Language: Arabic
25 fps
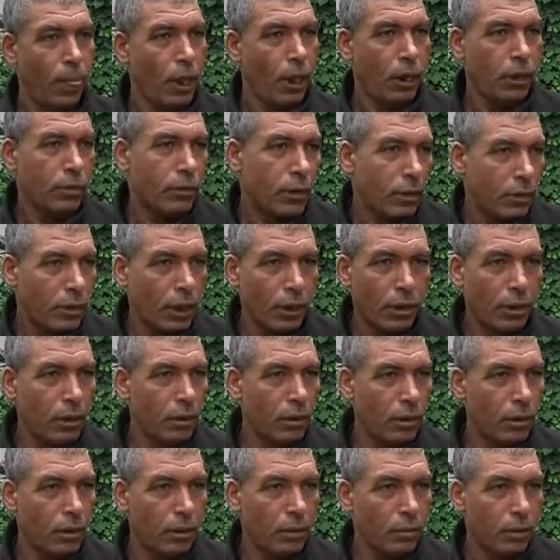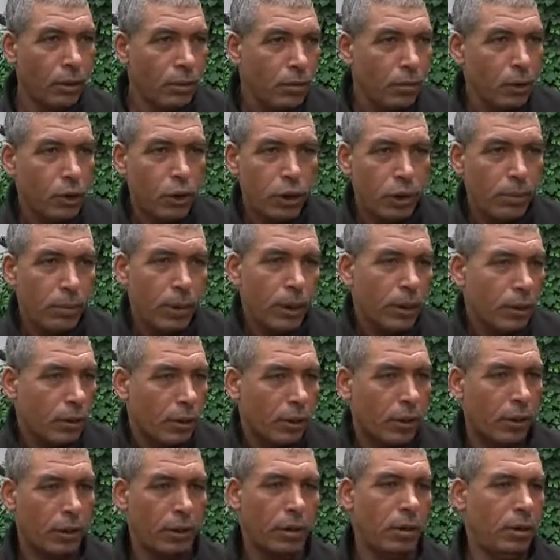صدقني مش بارد
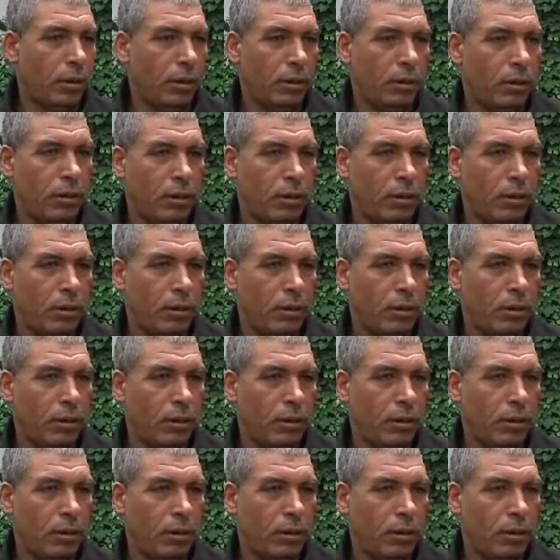انا راني